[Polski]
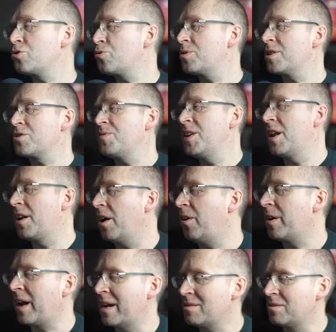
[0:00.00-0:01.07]
zrzucasz winę na
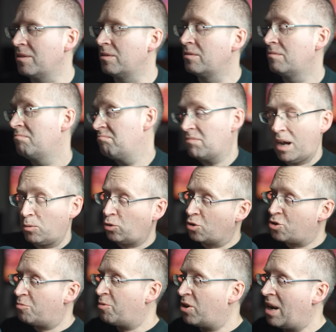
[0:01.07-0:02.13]
Horizon?
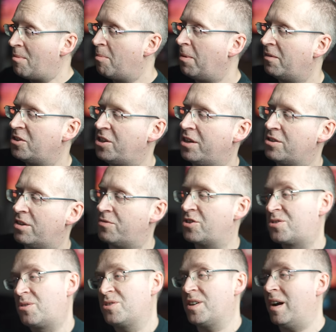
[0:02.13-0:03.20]
Autorzy programu powiedzieli, że
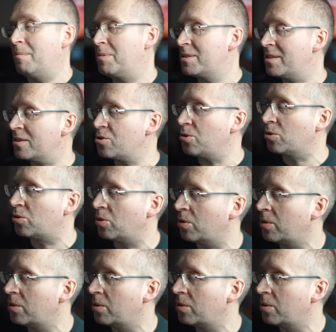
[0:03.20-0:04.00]
wszystko działa bez zarzutu.